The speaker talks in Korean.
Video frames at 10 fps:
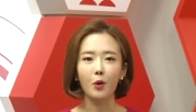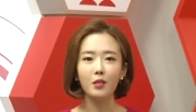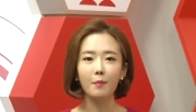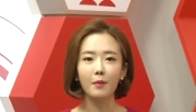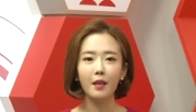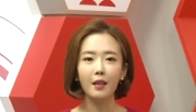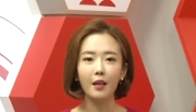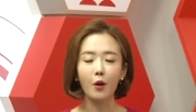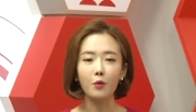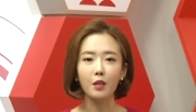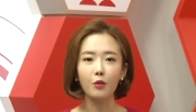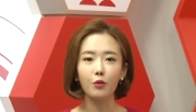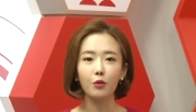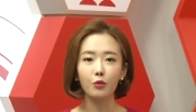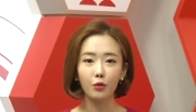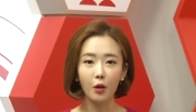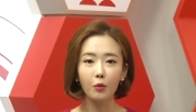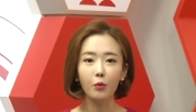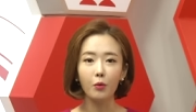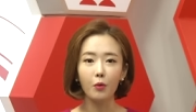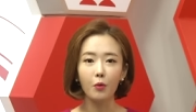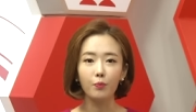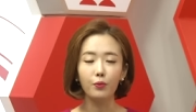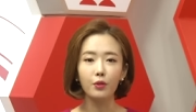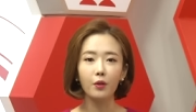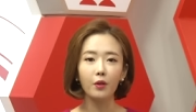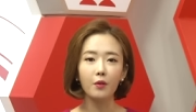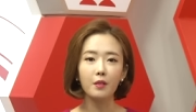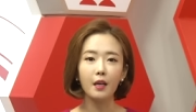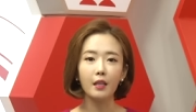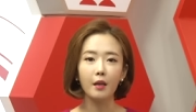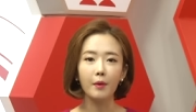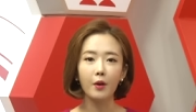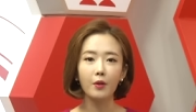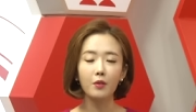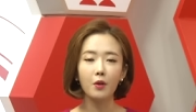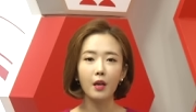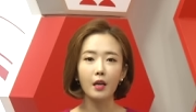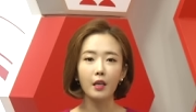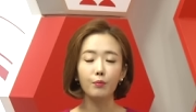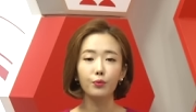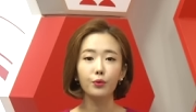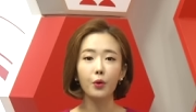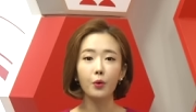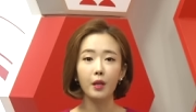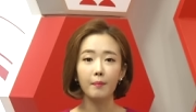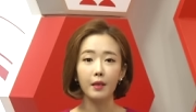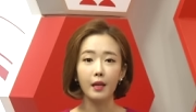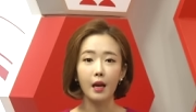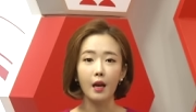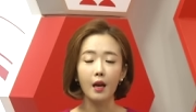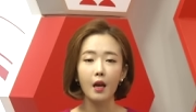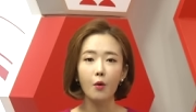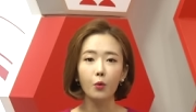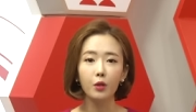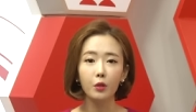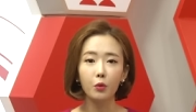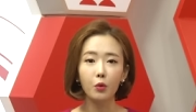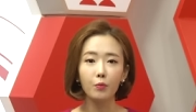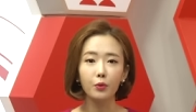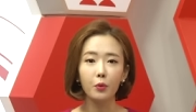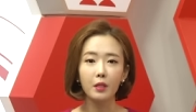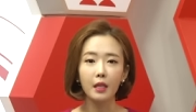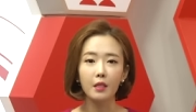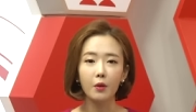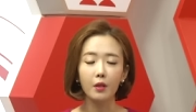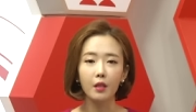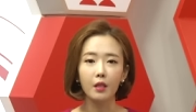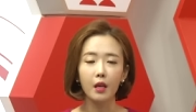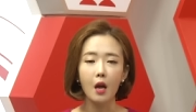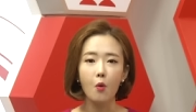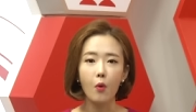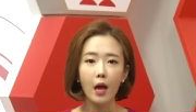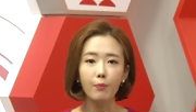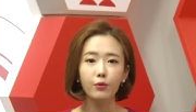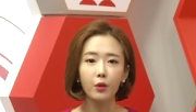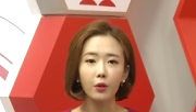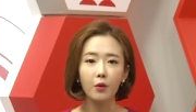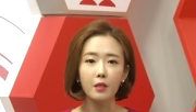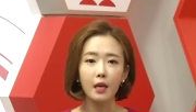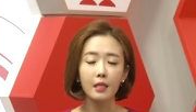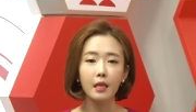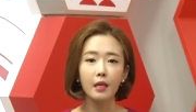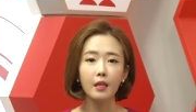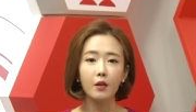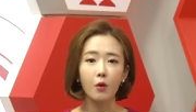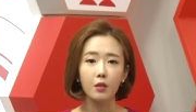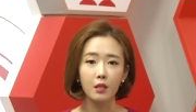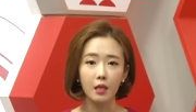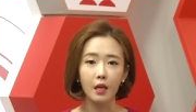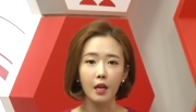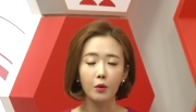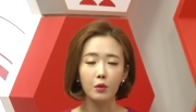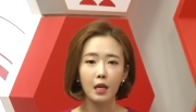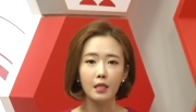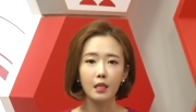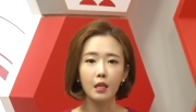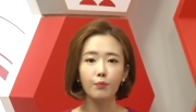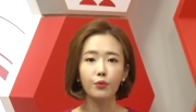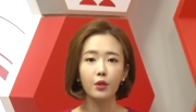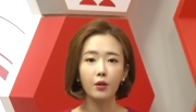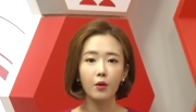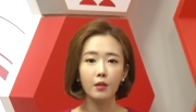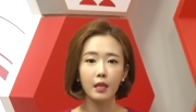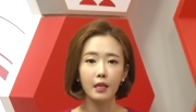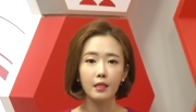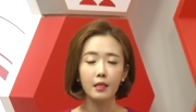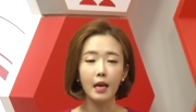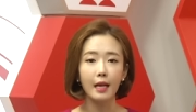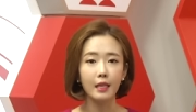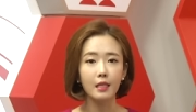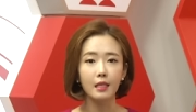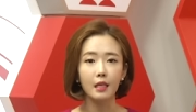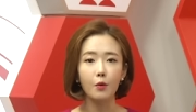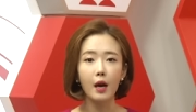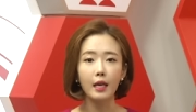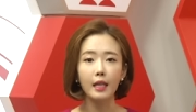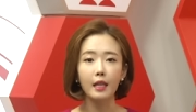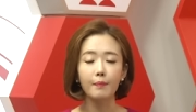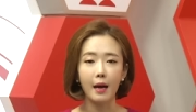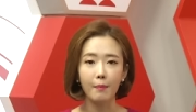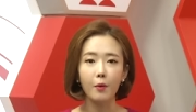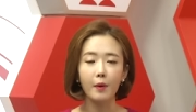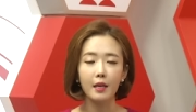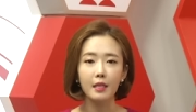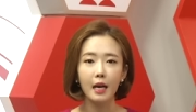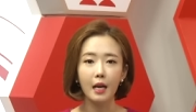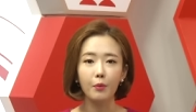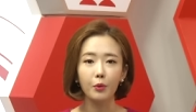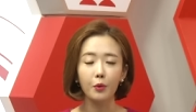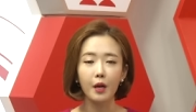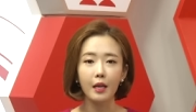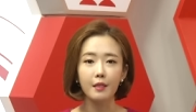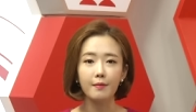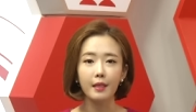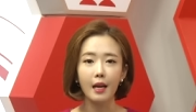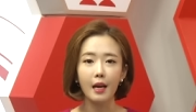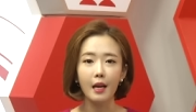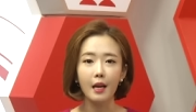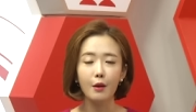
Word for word: 몇십 대일의 경쟁률을 뚫어도 부적격자가 되면 청약이 무효됩니다. 오늘 톡톡 부동산에서는 왜 부적격자가 생기는 건지 또 자신이 부적격자인지 아닌지 확인하는 방법까지 알아보도록 하겠습니다.